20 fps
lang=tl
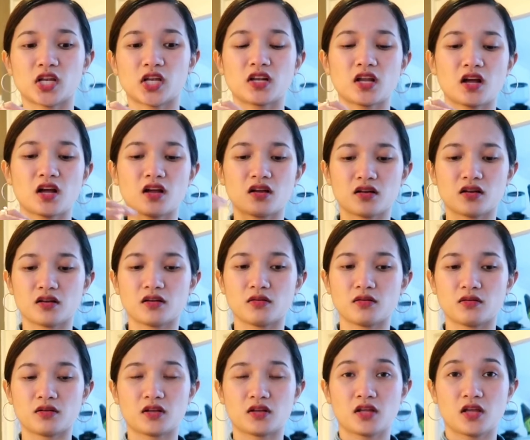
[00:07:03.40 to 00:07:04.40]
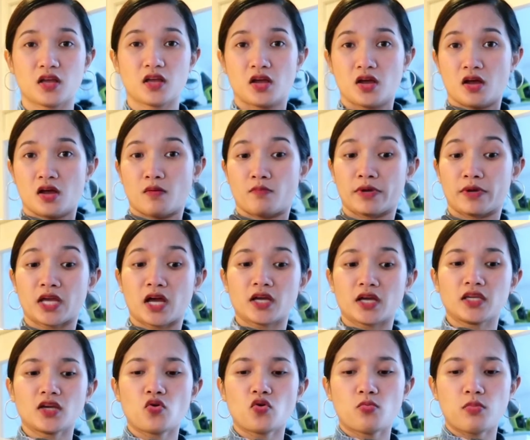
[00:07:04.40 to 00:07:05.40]
Siya lang ang may
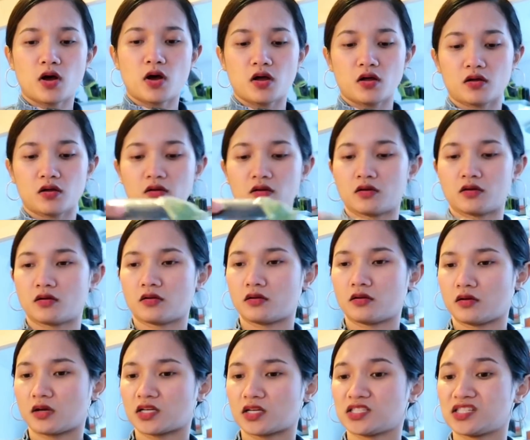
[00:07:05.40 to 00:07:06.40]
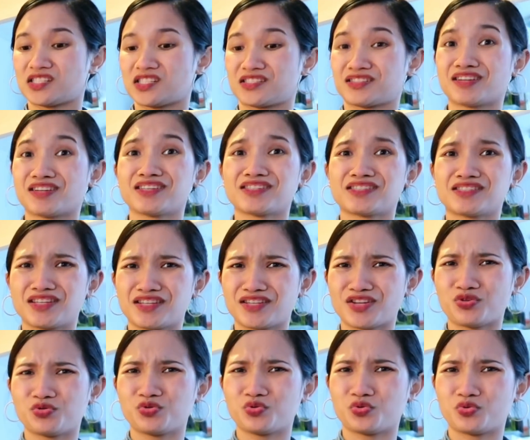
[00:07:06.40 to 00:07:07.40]
ayaw ba. Kasi stress din
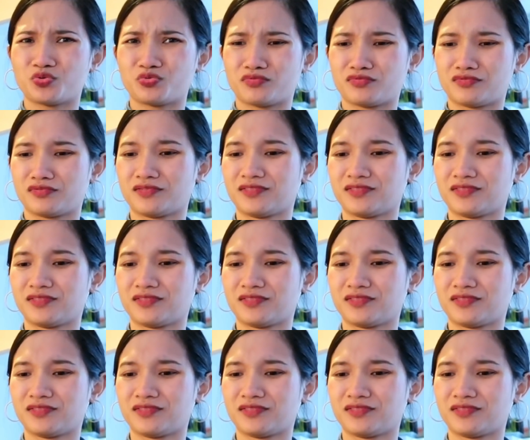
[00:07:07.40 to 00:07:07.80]
daw doon.